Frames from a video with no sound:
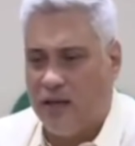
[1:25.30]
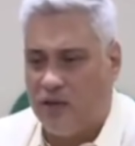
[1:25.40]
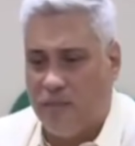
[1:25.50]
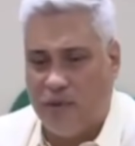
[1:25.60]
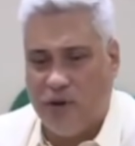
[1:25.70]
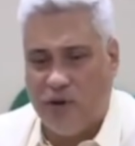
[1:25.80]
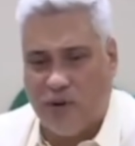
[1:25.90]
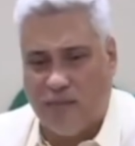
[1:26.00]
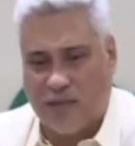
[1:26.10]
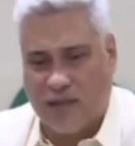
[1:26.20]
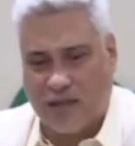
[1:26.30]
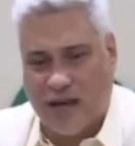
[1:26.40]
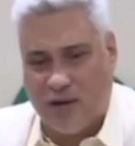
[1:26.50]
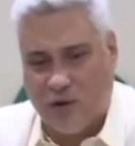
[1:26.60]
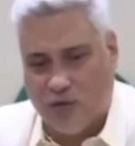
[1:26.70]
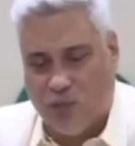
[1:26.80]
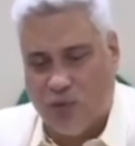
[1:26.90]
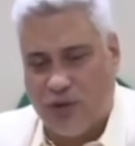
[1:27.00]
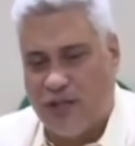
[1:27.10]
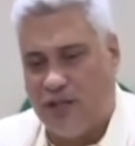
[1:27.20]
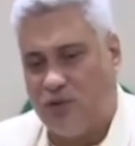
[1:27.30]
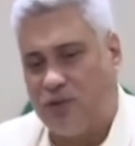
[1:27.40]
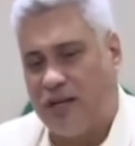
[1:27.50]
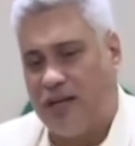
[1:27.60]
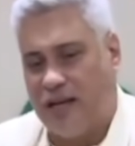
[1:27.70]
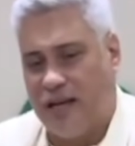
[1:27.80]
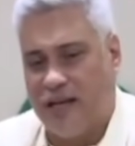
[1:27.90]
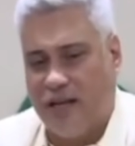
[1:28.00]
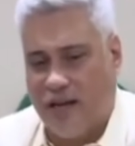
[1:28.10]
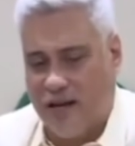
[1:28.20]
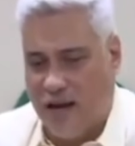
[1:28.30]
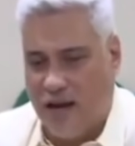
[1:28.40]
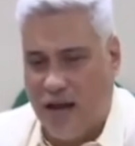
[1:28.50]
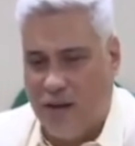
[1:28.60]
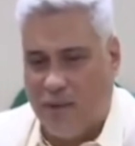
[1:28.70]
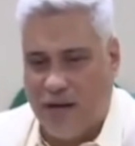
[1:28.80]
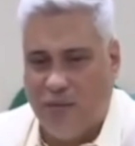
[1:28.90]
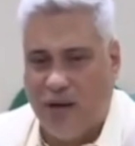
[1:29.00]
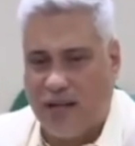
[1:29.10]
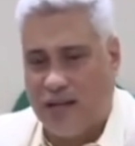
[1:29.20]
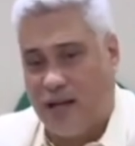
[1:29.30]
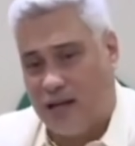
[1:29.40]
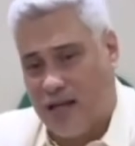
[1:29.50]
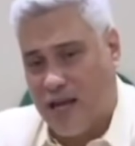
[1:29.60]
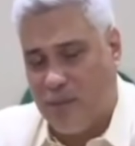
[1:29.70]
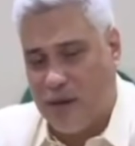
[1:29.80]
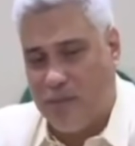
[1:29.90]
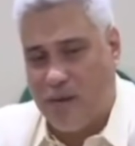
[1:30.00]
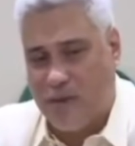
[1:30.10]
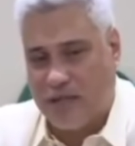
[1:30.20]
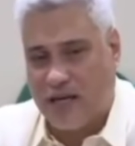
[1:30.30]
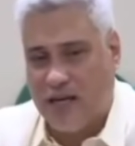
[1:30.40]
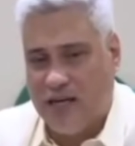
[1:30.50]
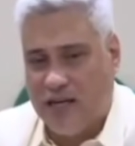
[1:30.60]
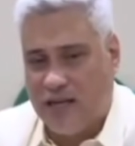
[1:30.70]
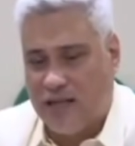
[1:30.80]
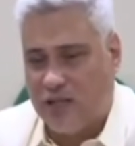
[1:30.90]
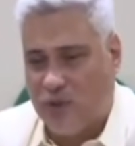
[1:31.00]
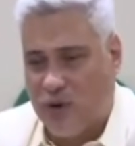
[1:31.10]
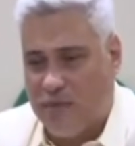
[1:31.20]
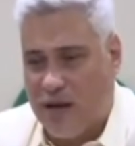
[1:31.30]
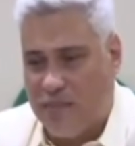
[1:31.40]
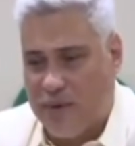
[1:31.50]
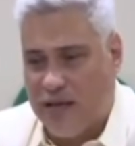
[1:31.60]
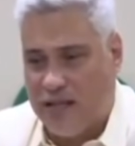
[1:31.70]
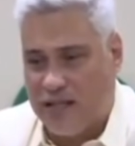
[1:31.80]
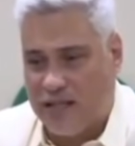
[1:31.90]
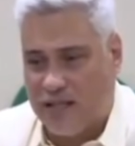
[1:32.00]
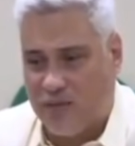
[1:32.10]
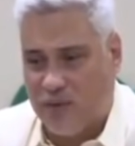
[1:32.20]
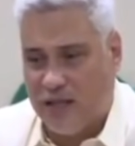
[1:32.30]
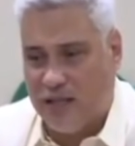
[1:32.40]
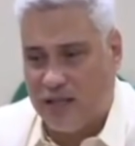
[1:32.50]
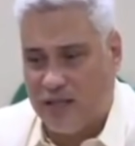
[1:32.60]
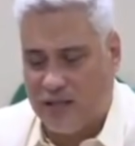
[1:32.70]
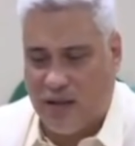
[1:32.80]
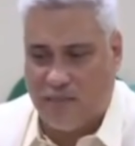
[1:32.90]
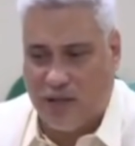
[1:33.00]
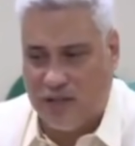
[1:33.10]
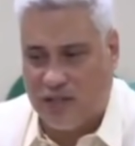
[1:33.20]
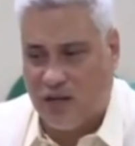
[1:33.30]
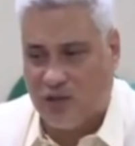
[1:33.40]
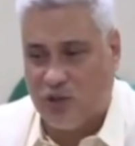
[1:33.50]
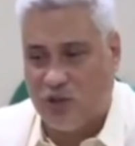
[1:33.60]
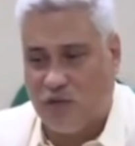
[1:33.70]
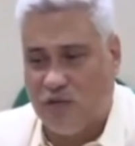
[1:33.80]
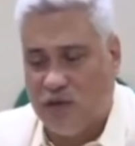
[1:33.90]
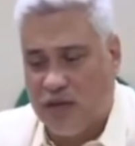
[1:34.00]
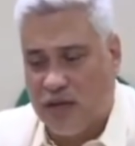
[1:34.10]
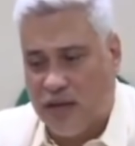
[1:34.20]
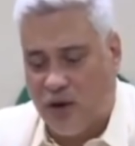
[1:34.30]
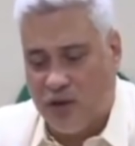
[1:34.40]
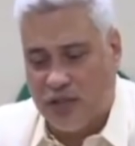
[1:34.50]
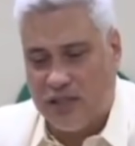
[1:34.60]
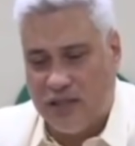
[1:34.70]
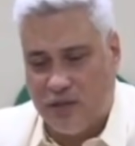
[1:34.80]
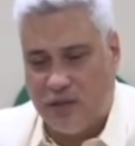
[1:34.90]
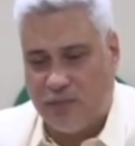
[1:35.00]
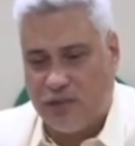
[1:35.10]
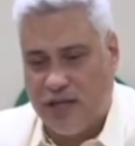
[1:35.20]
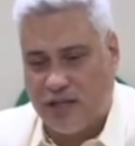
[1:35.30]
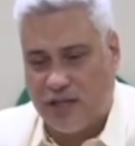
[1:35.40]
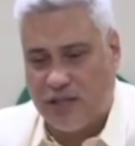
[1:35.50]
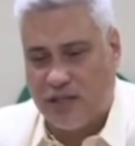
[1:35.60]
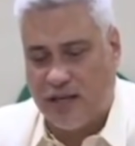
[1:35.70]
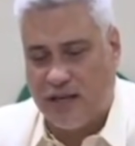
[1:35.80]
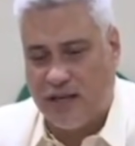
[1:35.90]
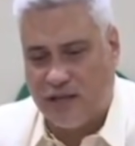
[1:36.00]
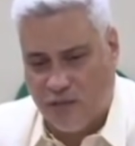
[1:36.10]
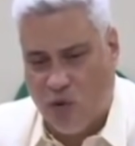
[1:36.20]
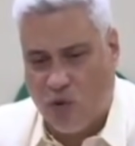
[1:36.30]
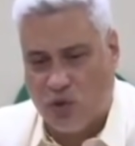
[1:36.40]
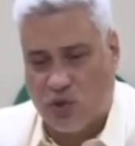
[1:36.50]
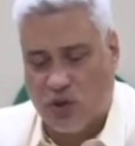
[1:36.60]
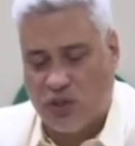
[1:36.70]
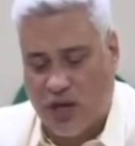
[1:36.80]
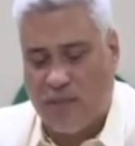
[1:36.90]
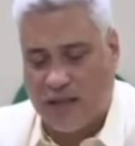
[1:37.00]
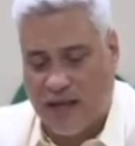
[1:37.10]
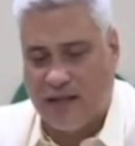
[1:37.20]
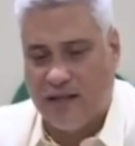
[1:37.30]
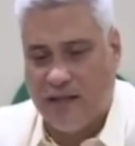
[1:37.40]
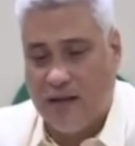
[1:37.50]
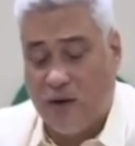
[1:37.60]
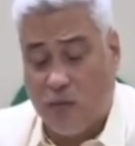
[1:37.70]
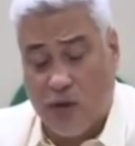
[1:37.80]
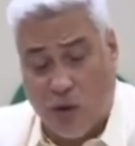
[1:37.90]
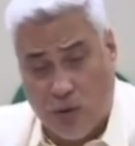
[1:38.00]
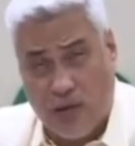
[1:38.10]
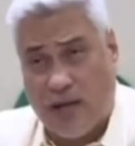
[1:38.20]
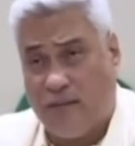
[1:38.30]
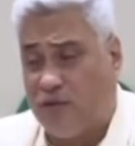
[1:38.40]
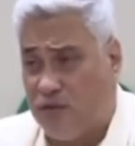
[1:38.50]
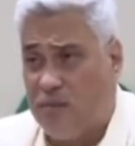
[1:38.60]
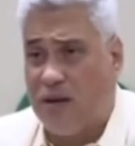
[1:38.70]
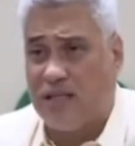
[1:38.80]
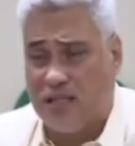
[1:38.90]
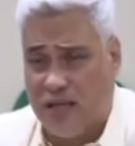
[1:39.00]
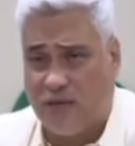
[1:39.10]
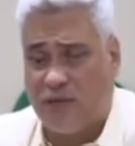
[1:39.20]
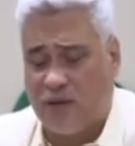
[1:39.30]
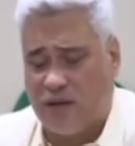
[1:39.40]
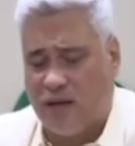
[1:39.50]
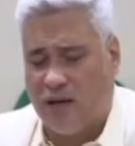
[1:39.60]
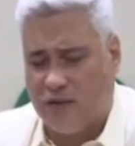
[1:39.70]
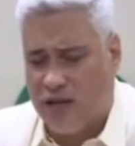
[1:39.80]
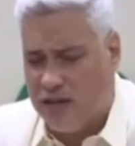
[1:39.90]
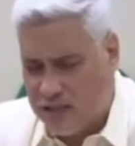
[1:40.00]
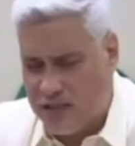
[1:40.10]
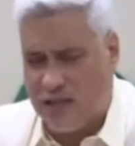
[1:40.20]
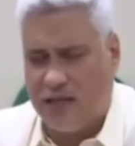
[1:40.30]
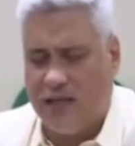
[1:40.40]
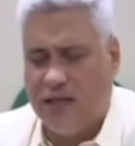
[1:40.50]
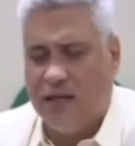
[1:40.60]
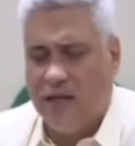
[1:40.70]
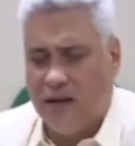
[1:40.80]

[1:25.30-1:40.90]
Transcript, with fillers: Siyempre, yung mga matatalong grupo ni Tito Sen ay lalaban. Eh, wala talaga tayong maipapasa. That's why my appeal is that we stop the discussions of all these leadership changes and let's focus on our job at hand. We only have three months left, uh, realistically.